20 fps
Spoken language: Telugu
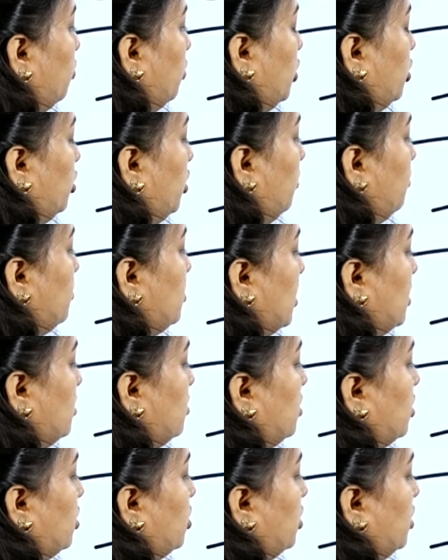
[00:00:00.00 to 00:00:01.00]
మొత్తం
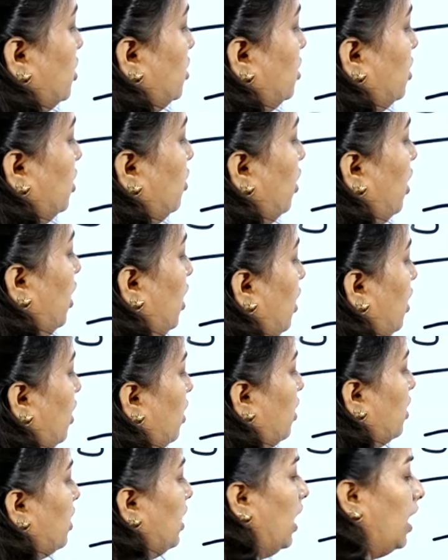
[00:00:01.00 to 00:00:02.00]
సెన్సేషన్ అంతా
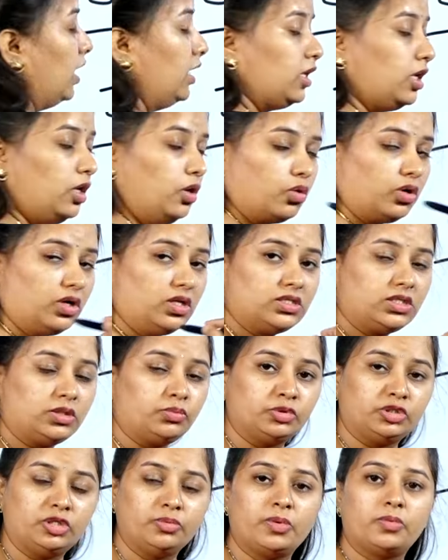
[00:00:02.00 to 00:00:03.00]
కాలుకి
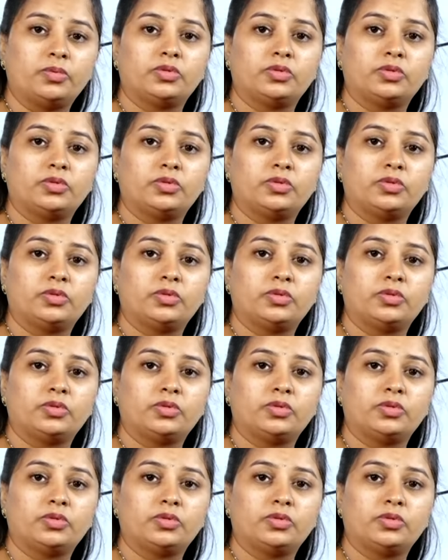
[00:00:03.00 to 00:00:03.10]
ఒకటేసారి మొత్తం